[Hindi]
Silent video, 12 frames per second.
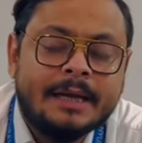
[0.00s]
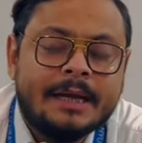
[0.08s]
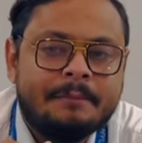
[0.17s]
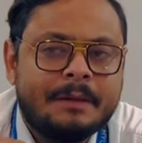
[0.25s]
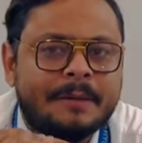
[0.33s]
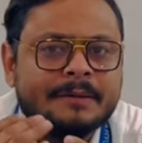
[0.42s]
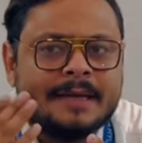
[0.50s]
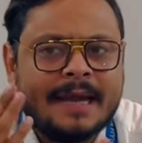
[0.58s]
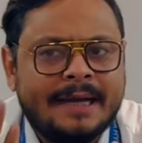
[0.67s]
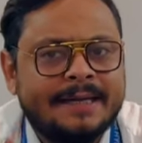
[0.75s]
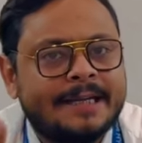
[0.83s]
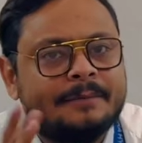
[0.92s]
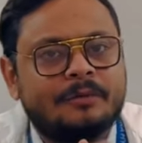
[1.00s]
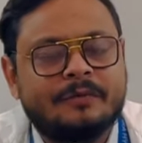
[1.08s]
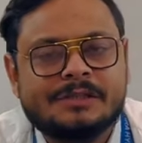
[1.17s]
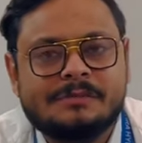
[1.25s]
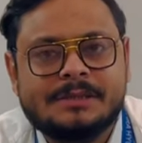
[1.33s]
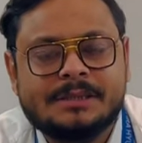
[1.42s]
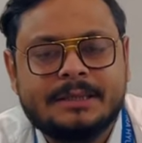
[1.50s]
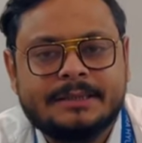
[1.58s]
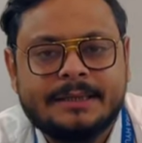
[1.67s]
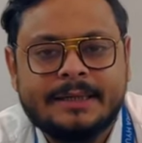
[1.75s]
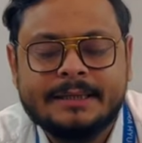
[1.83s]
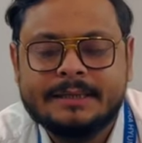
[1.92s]
मेरे पास एंड टाइम वो कस्टमर्स
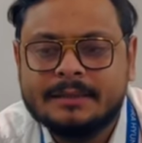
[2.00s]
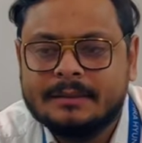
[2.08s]
आते हैं